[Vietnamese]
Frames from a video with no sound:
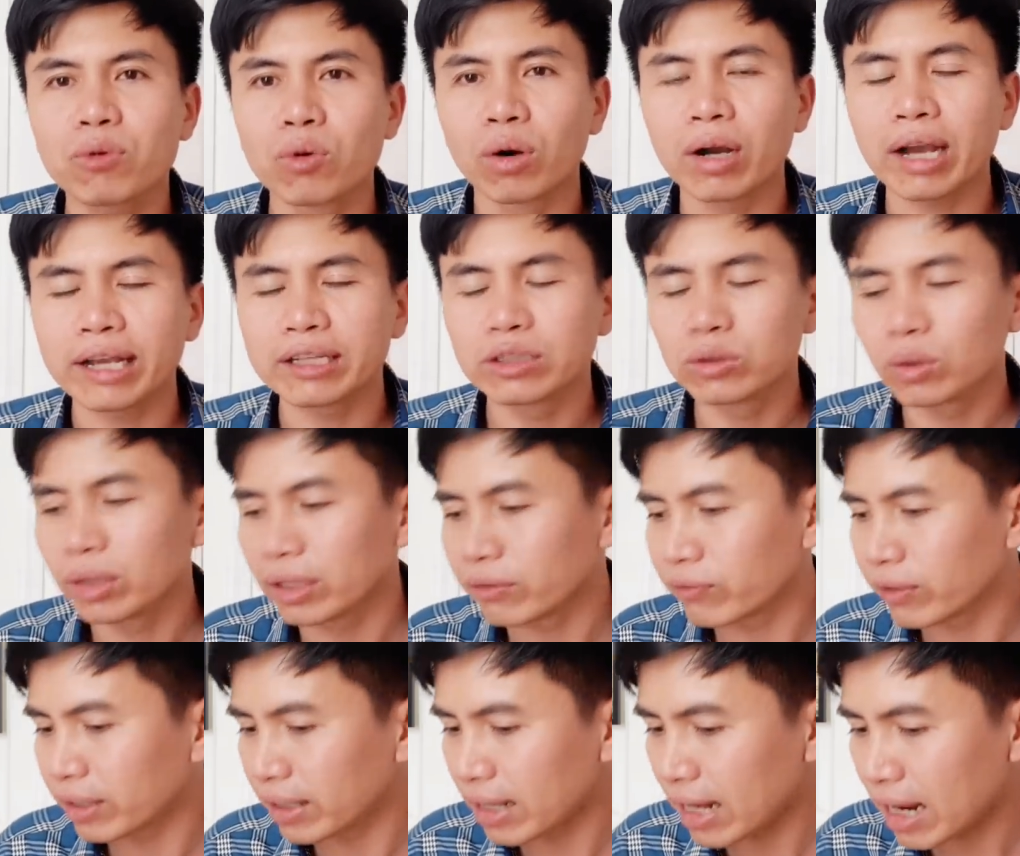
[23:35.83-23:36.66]
của ngành du
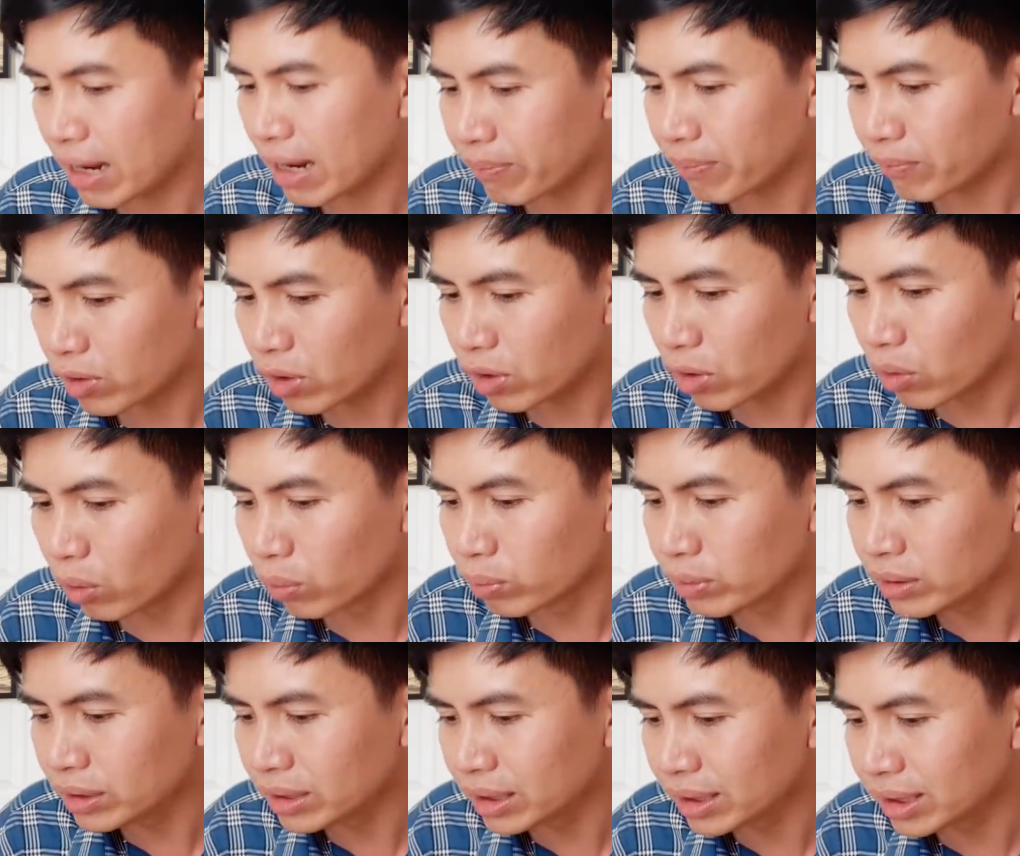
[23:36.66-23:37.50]
lịch Việt Nam
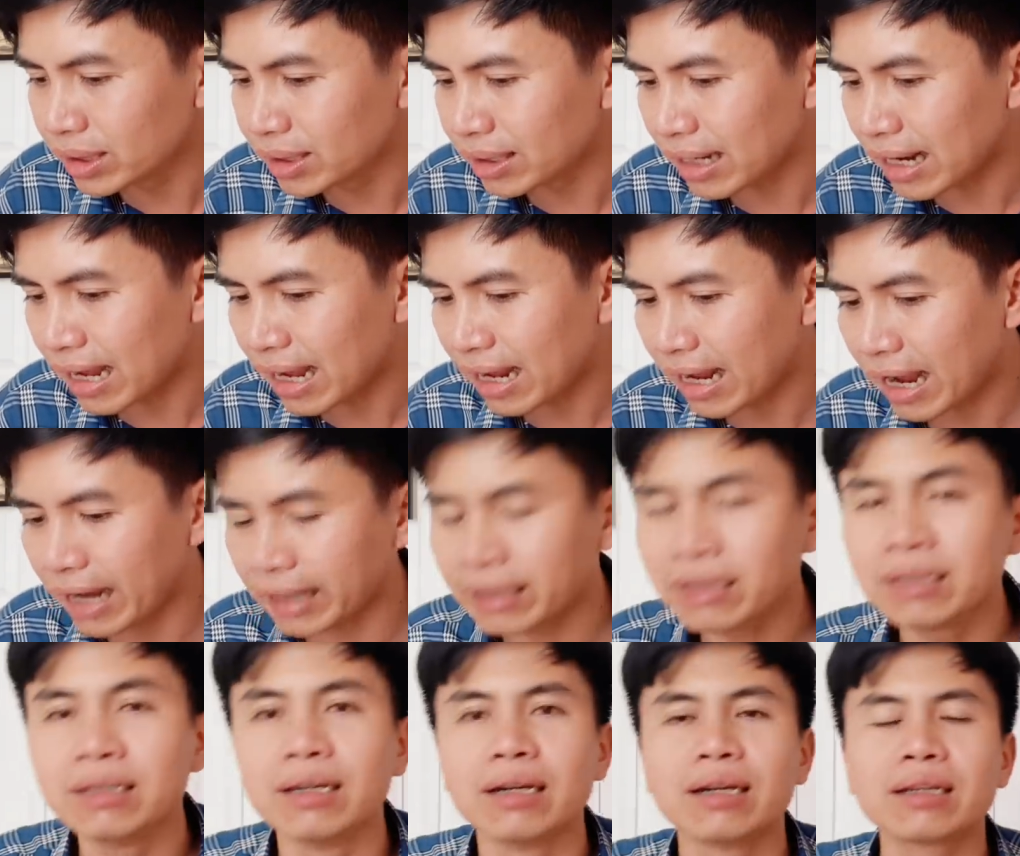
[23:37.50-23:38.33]
cũng như là
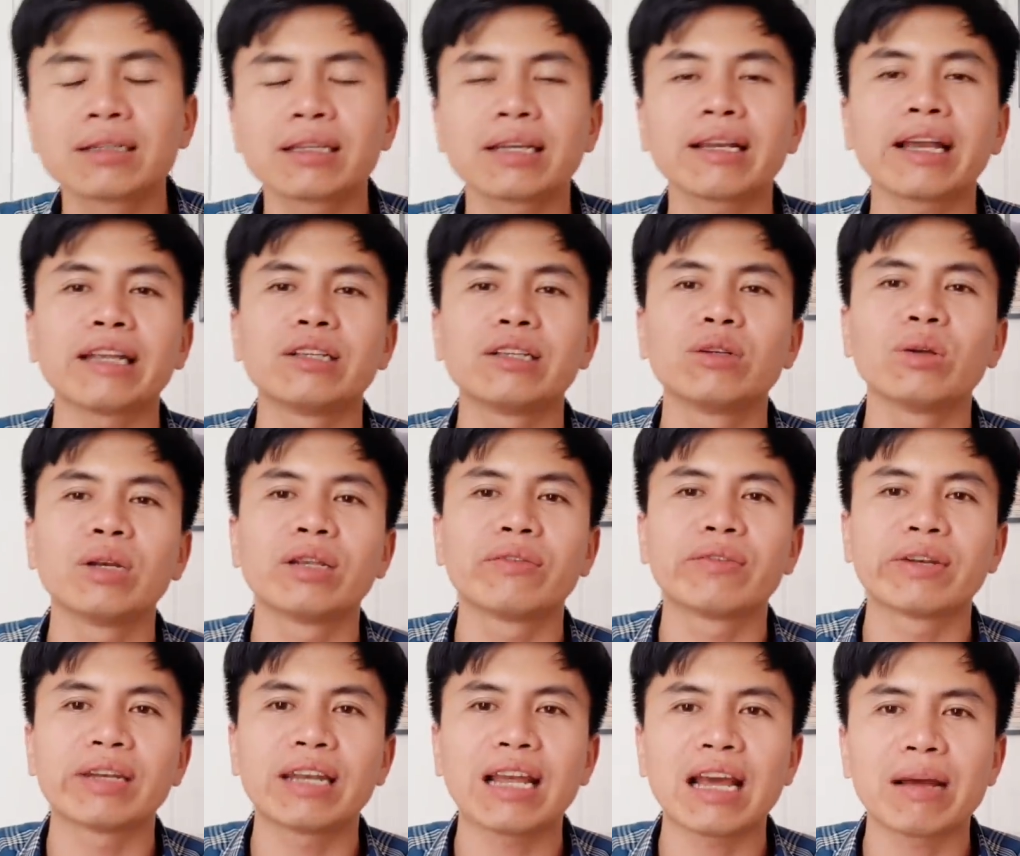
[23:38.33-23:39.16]
ảnh hưởng tới ngành du
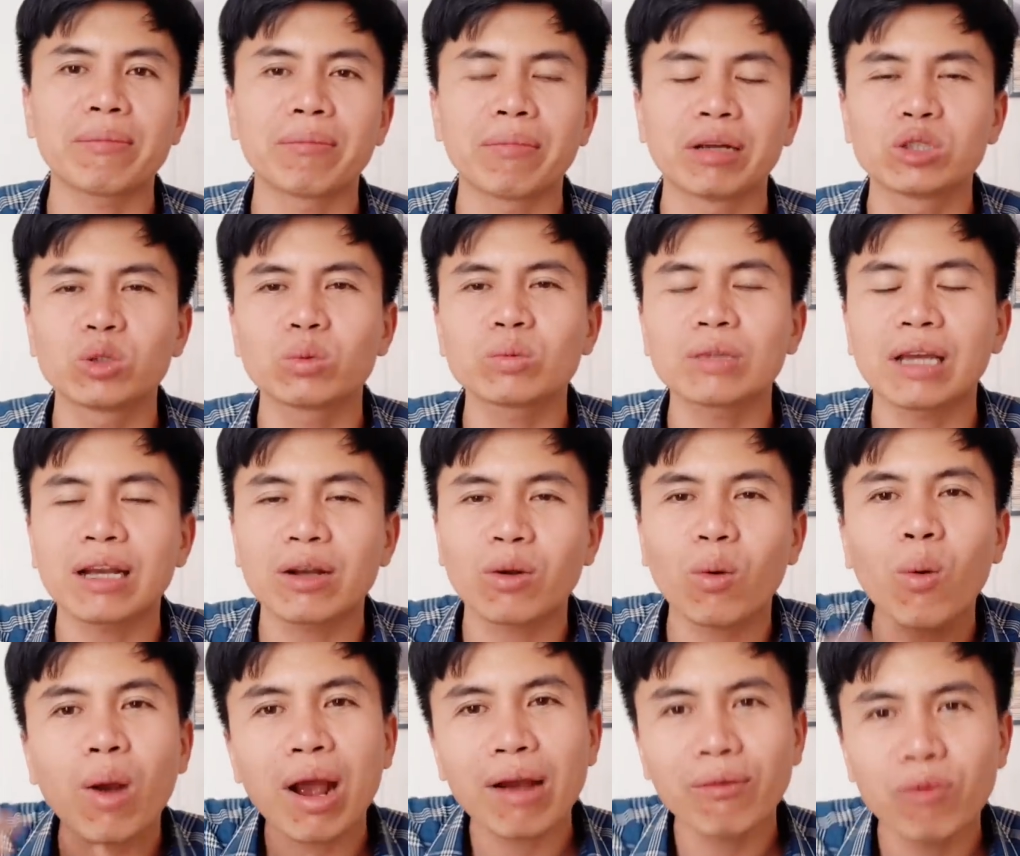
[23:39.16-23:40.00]
lịch Việt Nam mà chúng
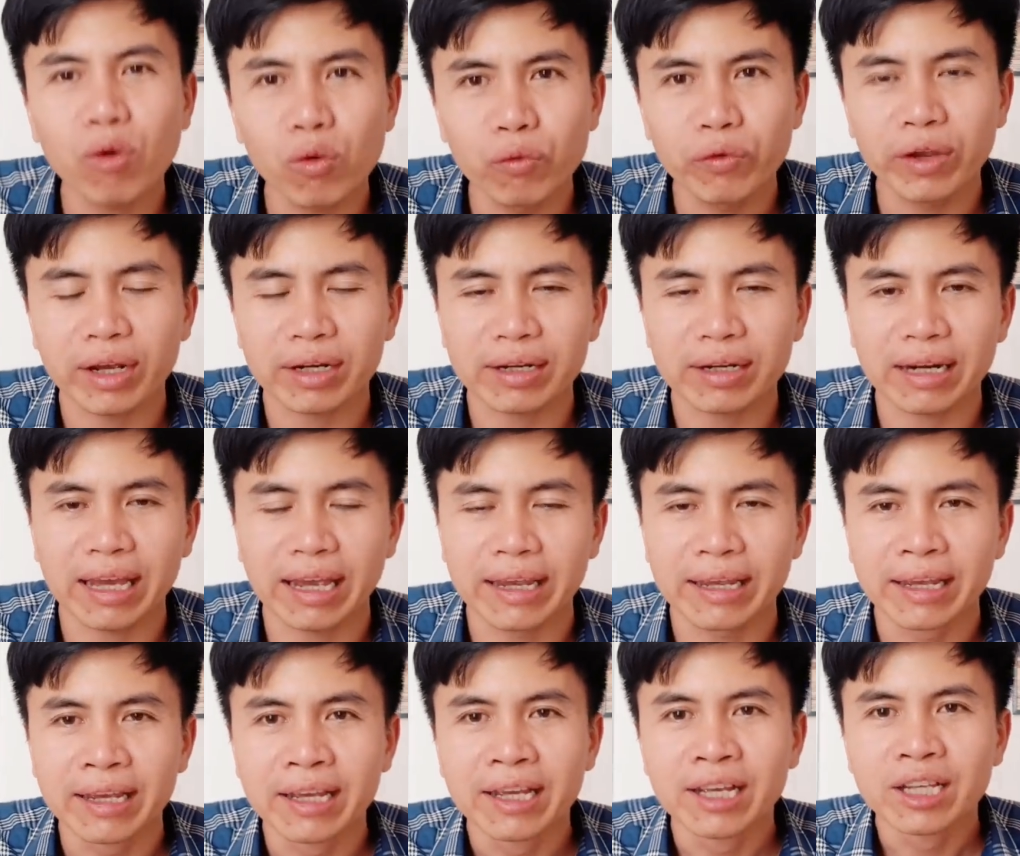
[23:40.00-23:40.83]
ta qua vụ việc
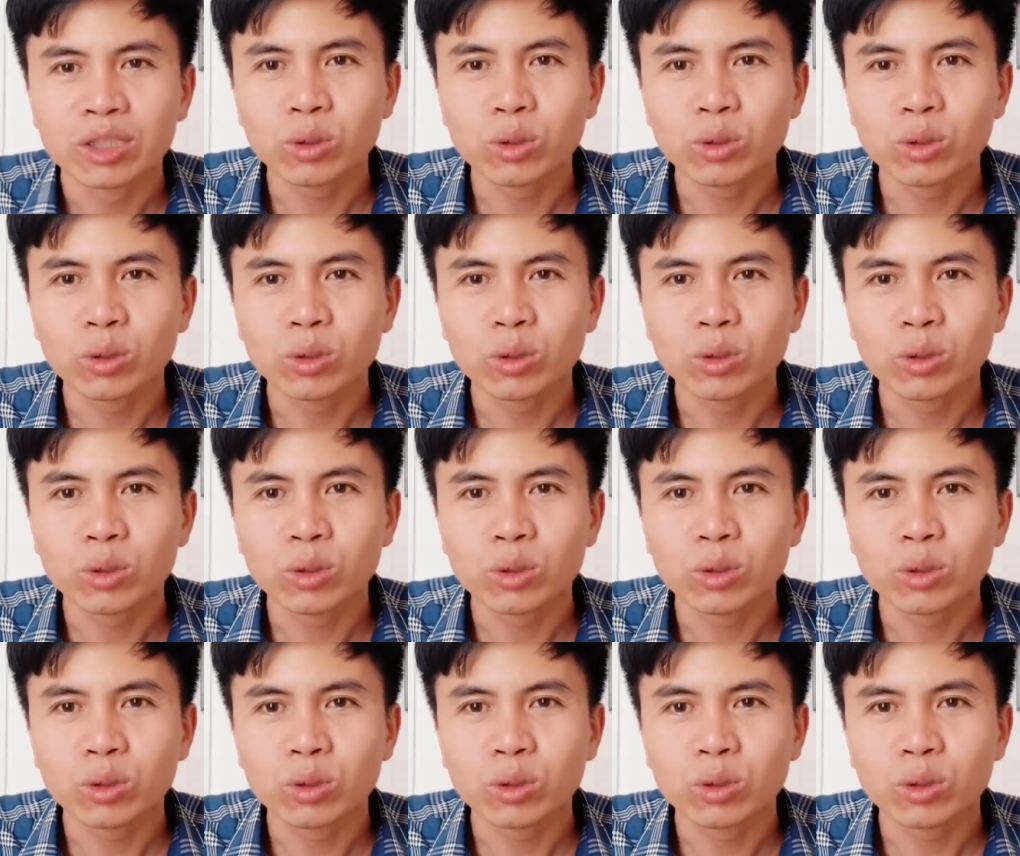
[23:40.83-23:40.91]
này